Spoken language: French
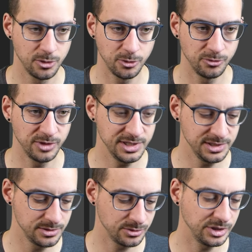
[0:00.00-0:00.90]
on
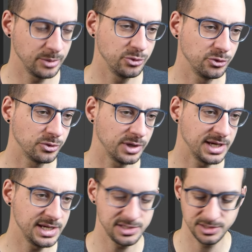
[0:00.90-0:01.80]
valide, on appuie sur
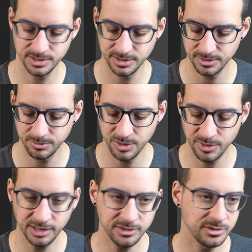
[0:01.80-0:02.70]
S, même
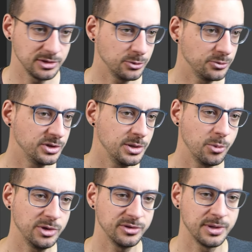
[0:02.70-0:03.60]
axe, et on fait
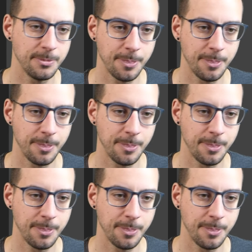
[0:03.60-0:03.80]
moins 1.